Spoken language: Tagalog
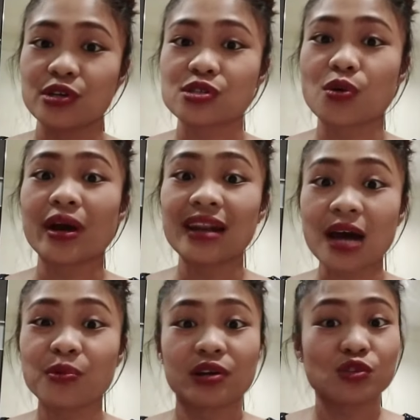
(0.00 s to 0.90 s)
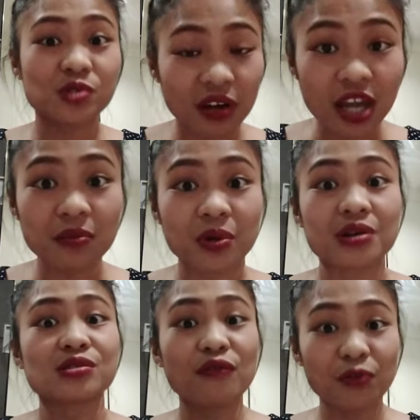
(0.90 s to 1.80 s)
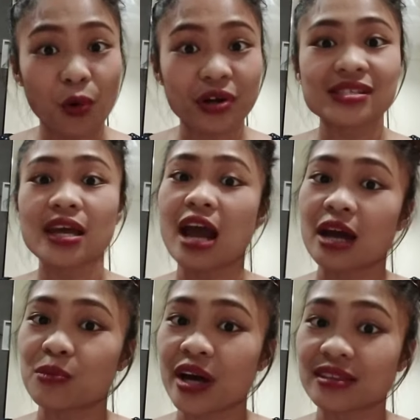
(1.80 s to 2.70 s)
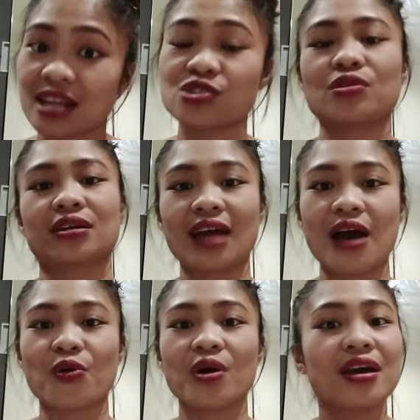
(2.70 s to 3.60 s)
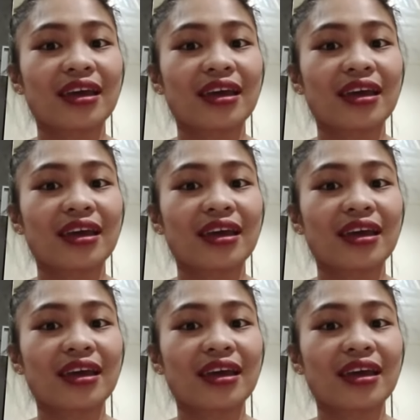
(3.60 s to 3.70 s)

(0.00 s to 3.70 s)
So, kailangan mo ng subscribers, of course, kailangan mo ng attention ng tao.